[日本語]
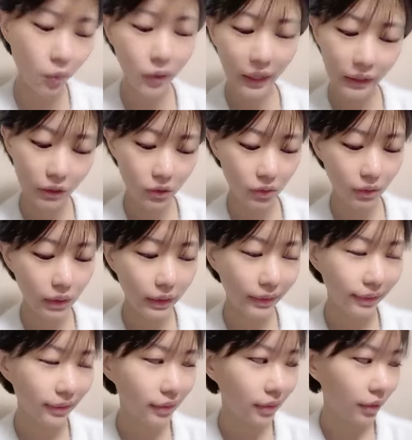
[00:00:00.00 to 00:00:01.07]
おでんにするか
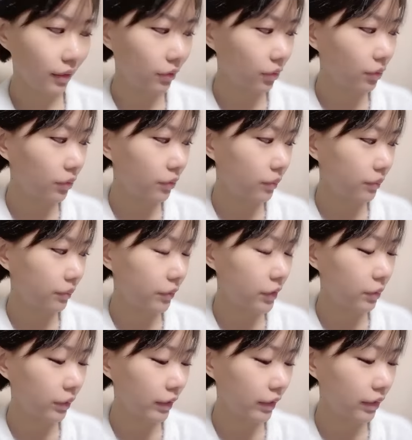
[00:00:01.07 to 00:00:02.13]
悩んでたんよで
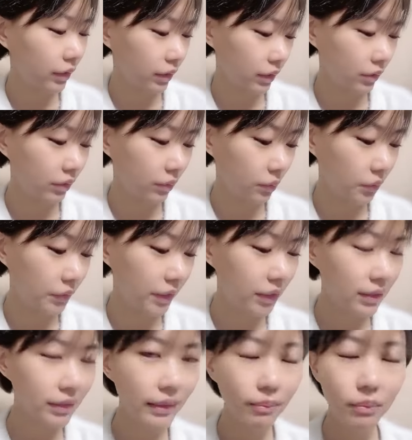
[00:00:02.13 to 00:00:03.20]
もねあのねおでん
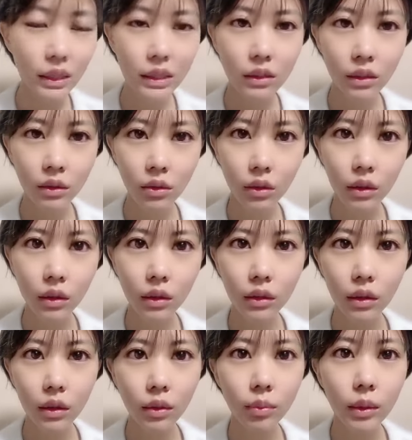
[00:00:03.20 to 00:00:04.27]
屋さんめっちゃ人並ん
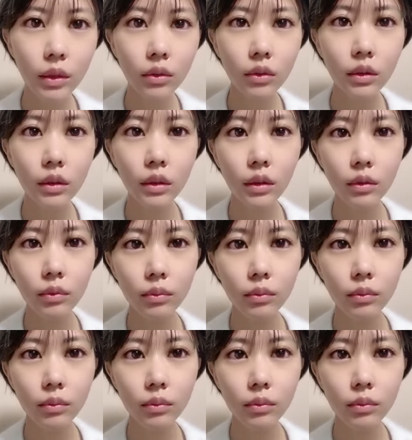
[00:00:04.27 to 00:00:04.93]
でてびっくりした